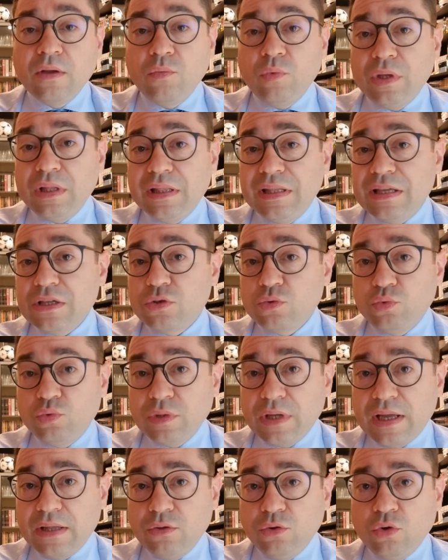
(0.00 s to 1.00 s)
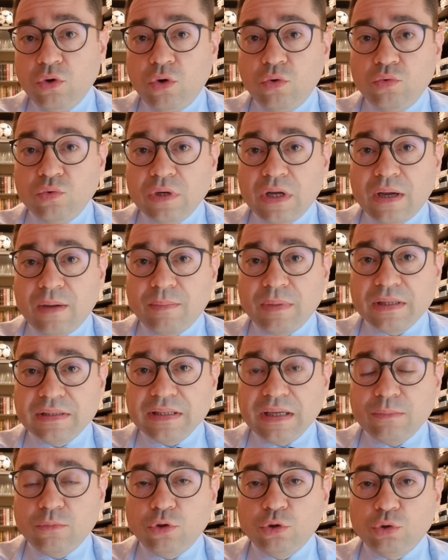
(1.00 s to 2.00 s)
quindi escludendo una
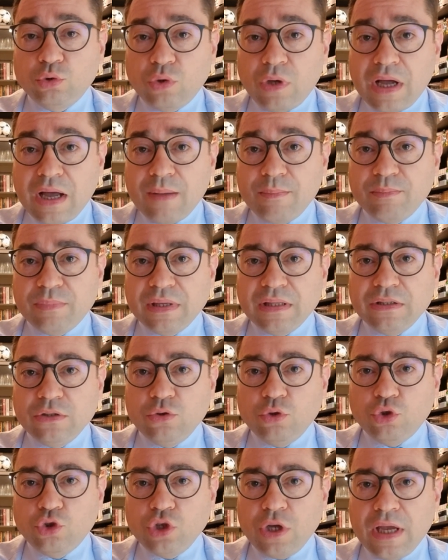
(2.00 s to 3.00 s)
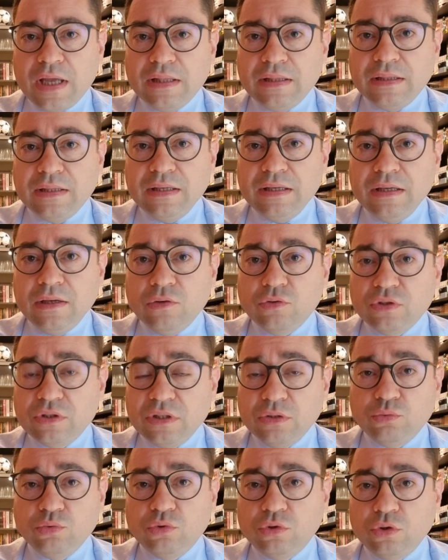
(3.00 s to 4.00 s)
platea molto ampia di docenti,
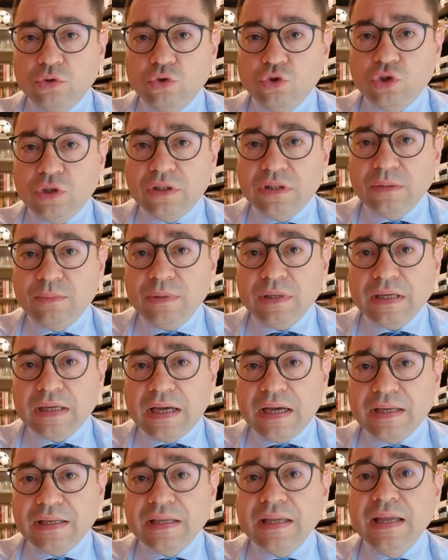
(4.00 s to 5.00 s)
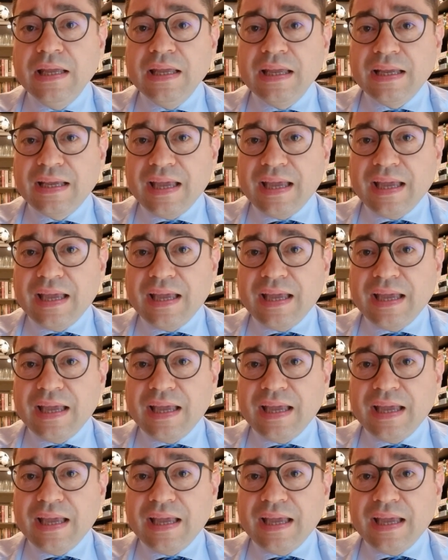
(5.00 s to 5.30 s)
ossia tutti i docenti precari,